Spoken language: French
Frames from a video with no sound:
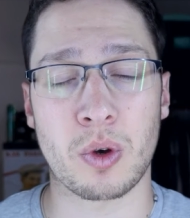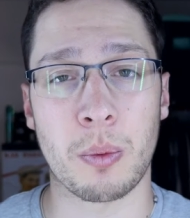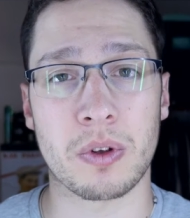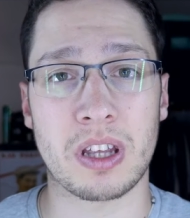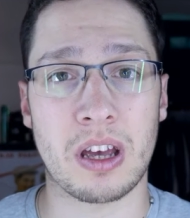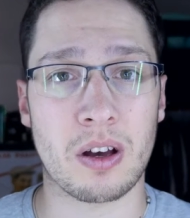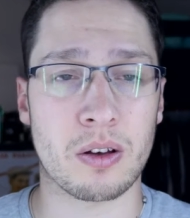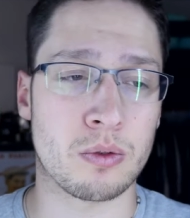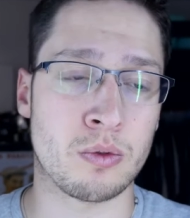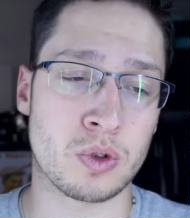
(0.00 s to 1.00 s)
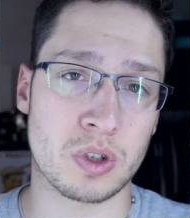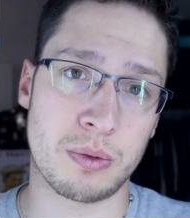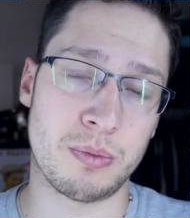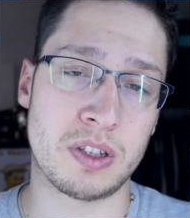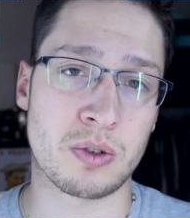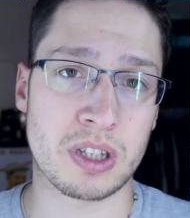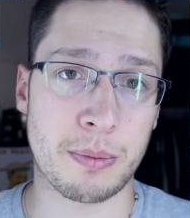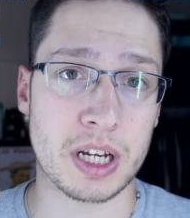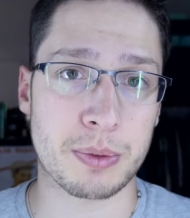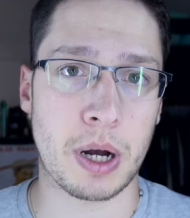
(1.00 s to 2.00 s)
commentaires de gens qui me disent que ça
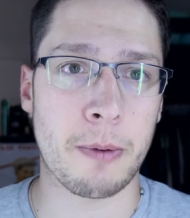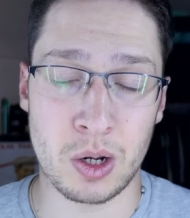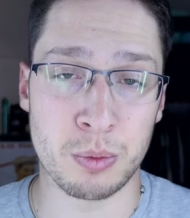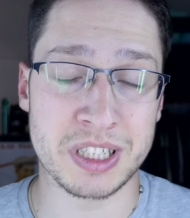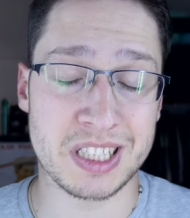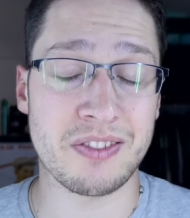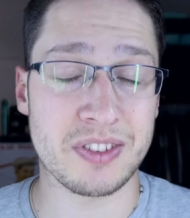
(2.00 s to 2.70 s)
marche pas et l'objectif